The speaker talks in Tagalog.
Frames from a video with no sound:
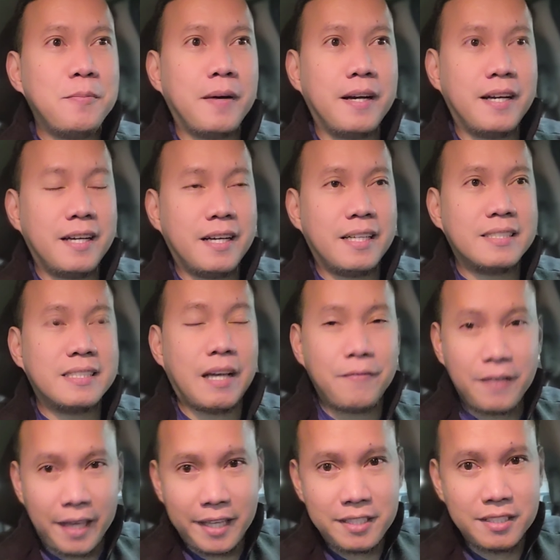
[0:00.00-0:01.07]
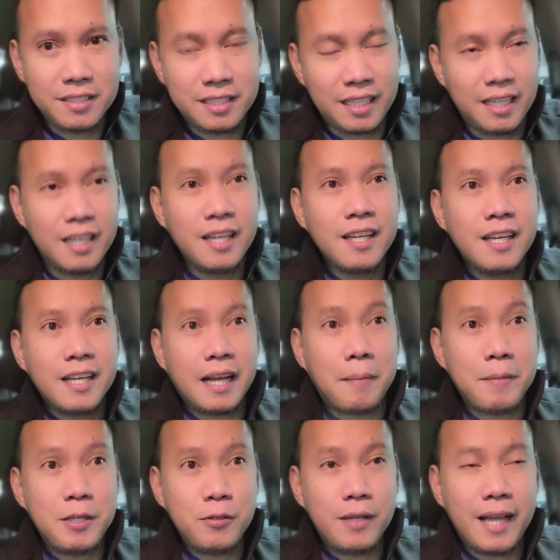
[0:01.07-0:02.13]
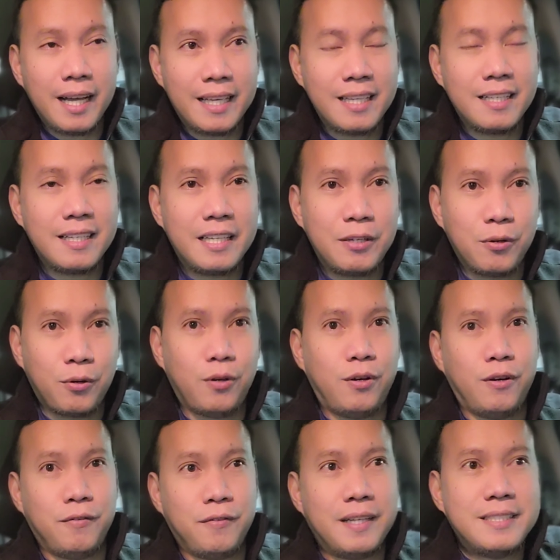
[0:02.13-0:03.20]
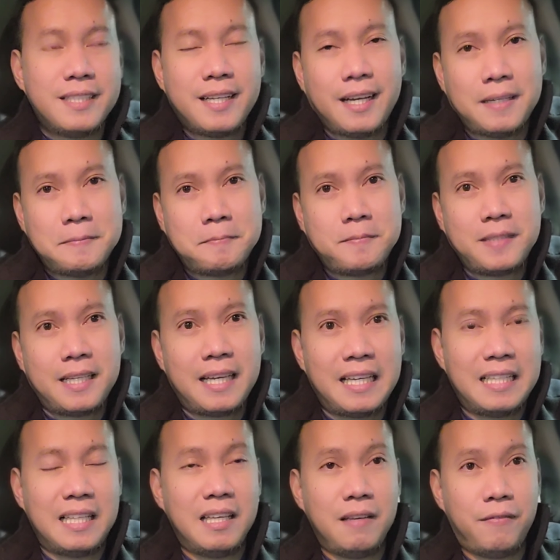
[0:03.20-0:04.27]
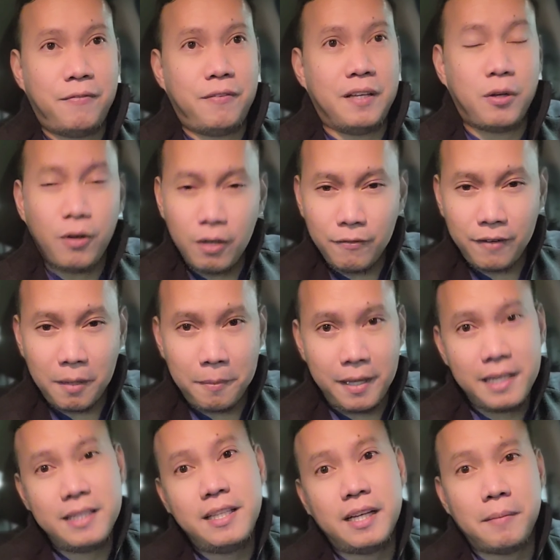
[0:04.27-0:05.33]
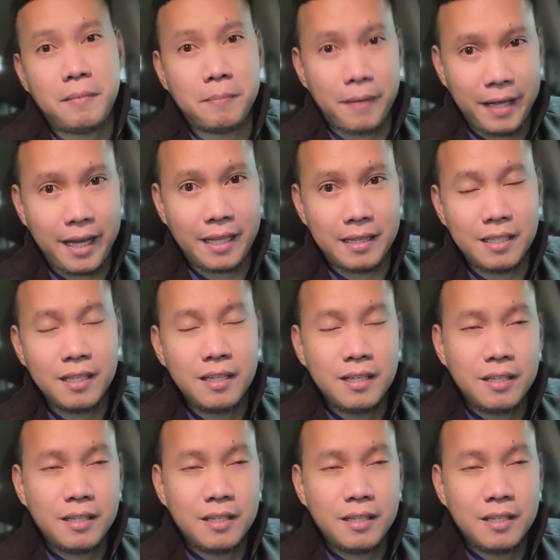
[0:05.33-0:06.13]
yung mga staffing agency, kami yung laging kino-call off. Kasi nga, if i-call off kami, hindi kami bayad.